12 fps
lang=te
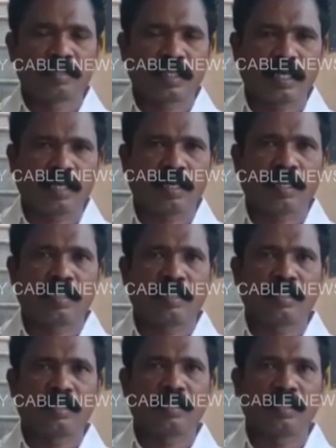చాలా
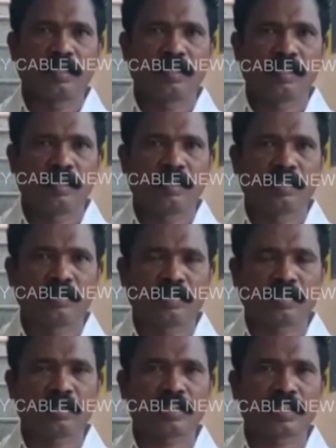
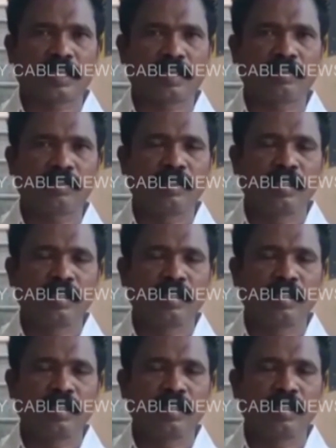దురదృష్టకరం